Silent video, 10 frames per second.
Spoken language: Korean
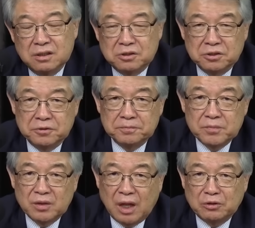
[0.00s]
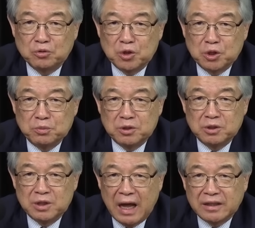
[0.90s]
그렇죠.
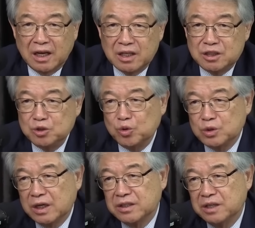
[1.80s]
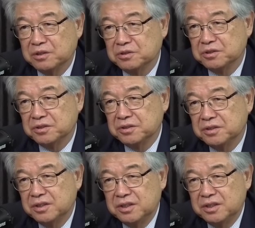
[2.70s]
대통령이면은 한 당의 지도자가 되는 거죠.